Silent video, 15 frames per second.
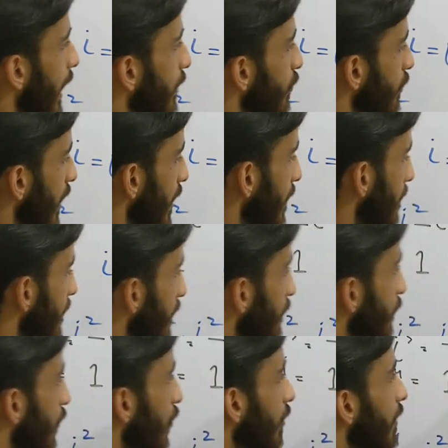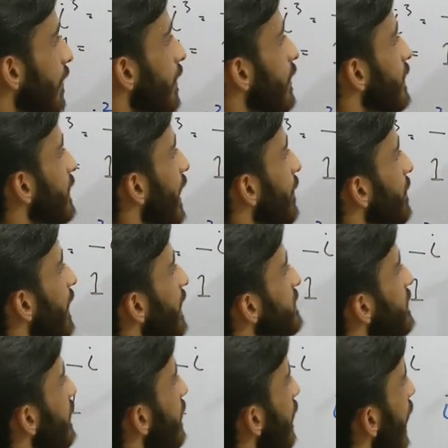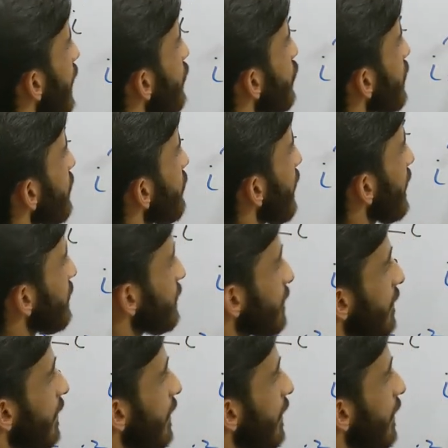आयोटा फोर यहाँ पे आ जाए आयोटा फाइव